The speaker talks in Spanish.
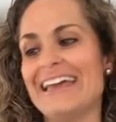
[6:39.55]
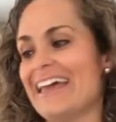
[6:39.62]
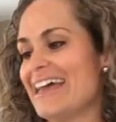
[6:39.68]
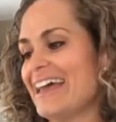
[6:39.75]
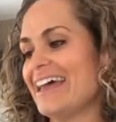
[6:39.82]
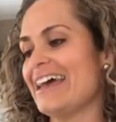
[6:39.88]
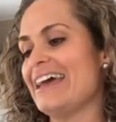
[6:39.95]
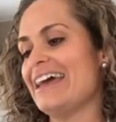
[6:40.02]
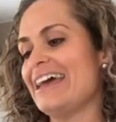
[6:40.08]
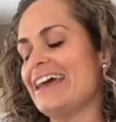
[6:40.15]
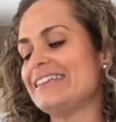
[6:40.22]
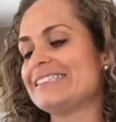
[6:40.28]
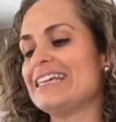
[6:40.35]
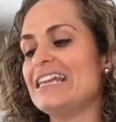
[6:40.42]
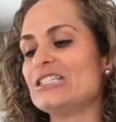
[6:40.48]

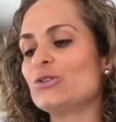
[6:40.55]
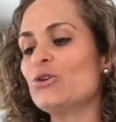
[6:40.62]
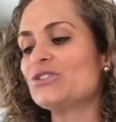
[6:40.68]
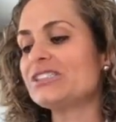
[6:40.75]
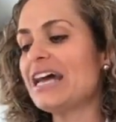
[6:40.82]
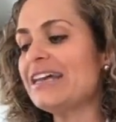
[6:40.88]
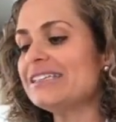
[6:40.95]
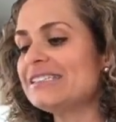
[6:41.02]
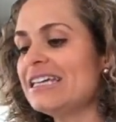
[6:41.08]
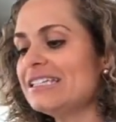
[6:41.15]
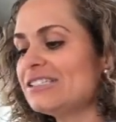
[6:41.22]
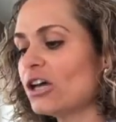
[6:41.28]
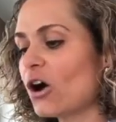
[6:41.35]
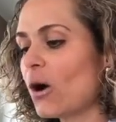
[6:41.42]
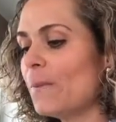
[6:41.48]
Eh, si les gusta,
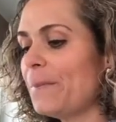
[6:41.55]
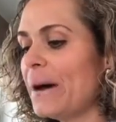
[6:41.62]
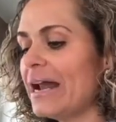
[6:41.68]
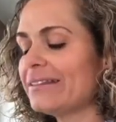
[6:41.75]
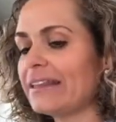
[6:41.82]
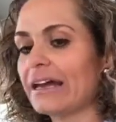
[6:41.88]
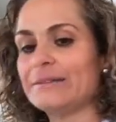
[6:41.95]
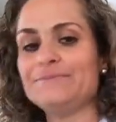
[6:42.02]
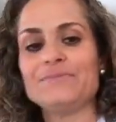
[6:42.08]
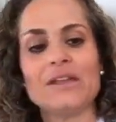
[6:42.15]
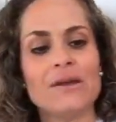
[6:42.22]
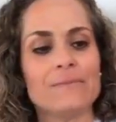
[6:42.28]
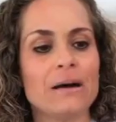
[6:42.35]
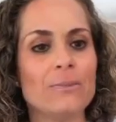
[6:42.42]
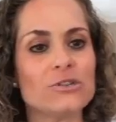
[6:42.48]
insisto, compartan.
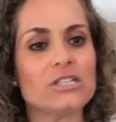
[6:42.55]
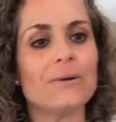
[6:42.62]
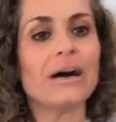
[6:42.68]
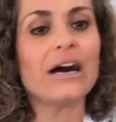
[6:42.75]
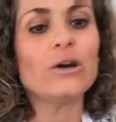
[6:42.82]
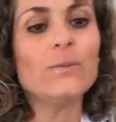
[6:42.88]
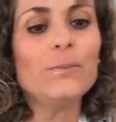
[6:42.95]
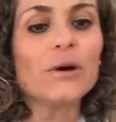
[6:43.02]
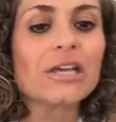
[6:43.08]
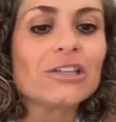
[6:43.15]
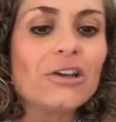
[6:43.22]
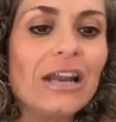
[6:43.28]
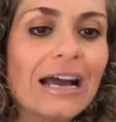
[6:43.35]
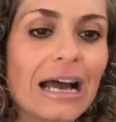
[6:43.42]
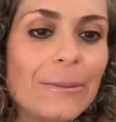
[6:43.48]
Vamos a bajar un
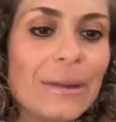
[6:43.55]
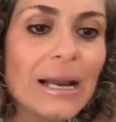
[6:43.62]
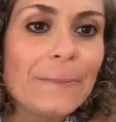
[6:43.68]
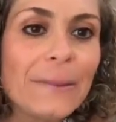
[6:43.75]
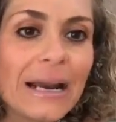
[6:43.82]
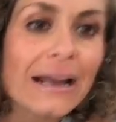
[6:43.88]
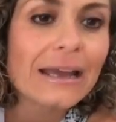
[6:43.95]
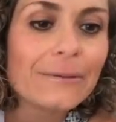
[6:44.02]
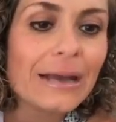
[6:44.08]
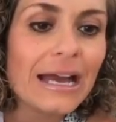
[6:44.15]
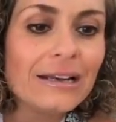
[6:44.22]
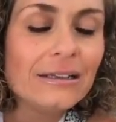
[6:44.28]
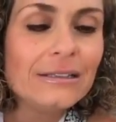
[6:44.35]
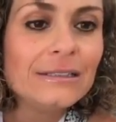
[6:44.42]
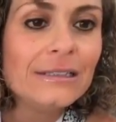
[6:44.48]
poquito la cámara para que vean